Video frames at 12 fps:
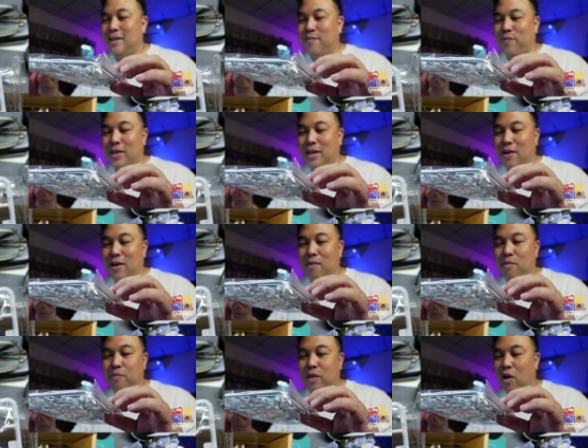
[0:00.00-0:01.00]
คราวนี้ผม
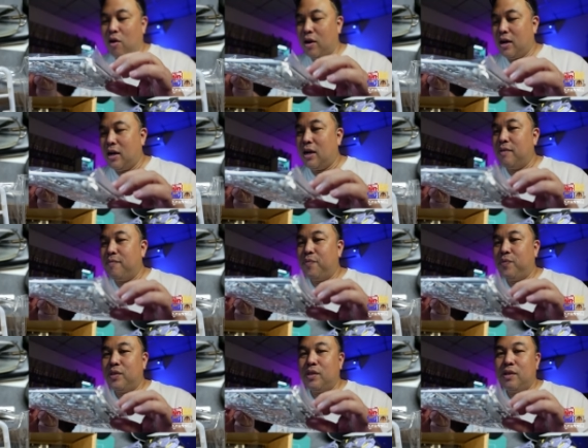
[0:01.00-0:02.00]
ต่อก็
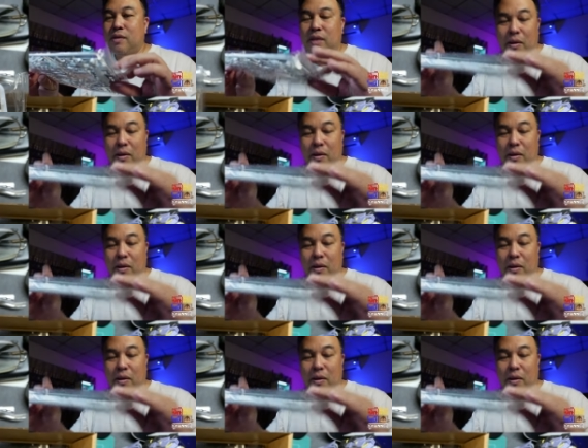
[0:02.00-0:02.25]
คือมันมี